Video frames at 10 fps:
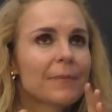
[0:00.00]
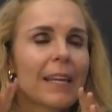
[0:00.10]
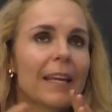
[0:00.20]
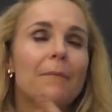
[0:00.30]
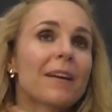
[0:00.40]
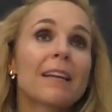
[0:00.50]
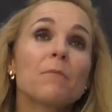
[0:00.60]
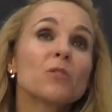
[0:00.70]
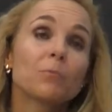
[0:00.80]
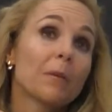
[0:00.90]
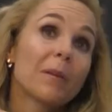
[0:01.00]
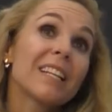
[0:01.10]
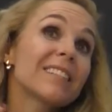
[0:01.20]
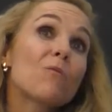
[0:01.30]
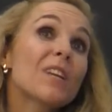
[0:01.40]
Que, vayamos a vivir,
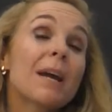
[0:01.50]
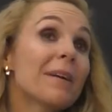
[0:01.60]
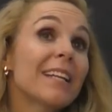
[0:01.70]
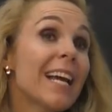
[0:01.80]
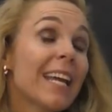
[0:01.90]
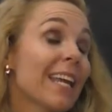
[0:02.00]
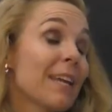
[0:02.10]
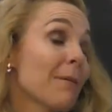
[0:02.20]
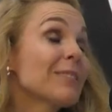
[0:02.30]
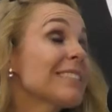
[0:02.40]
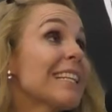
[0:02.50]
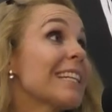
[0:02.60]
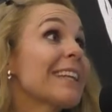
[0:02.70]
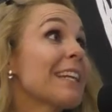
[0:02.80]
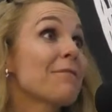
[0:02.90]
es la única manera que, que, vamos a
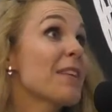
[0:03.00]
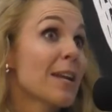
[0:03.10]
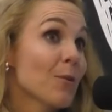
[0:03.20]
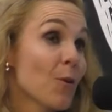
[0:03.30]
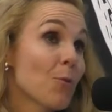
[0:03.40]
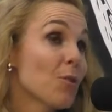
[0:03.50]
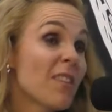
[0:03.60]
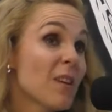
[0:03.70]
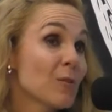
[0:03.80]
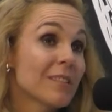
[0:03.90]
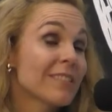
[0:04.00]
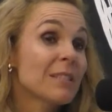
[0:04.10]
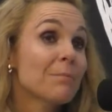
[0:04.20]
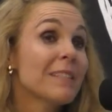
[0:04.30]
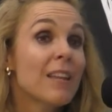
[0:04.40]
salir del infierno, como yo le digo, si
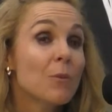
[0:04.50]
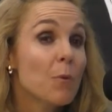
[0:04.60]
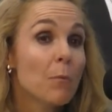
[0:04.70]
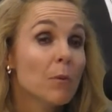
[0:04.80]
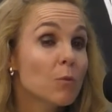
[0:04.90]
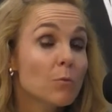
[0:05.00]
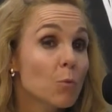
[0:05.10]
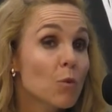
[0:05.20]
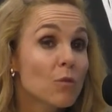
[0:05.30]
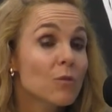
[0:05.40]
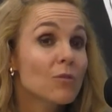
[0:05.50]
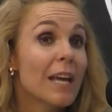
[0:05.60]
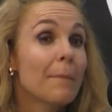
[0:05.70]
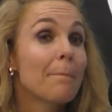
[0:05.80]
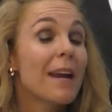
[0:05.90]
estás pasando por momentos oscuros, o
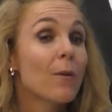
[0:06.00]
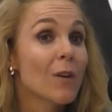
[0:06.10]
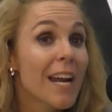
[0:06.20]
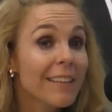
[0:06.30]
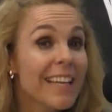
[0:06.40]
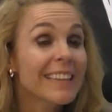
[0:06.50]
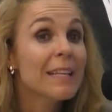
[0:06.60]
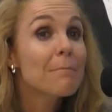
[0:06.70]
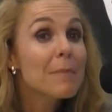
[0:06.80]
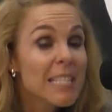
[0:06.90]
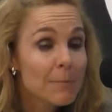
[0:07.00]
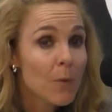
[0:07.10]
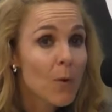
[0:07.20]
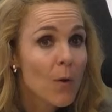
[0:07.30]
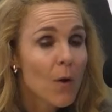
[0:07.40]
sea, el perdonarte a ti
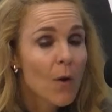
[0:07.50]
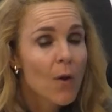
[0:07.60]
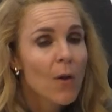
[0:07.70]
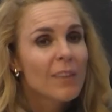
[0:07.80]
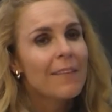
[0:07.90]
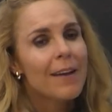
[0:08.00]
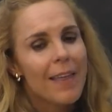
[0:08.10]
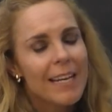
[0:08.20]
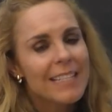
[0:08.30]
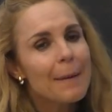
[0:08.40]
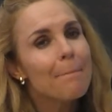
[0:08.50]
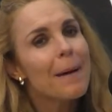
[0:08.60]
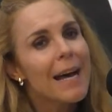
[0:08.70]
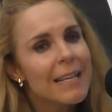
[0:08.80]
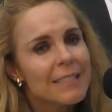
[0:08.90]
mismo te va a dar esa
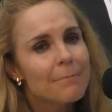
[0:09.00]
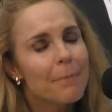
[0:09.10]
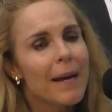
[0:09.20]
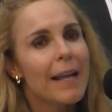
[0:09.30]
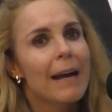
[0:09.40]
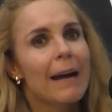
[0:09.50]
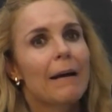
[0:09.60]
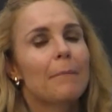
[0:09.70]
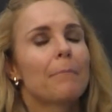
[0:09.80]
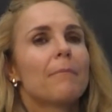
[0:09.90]
paz para,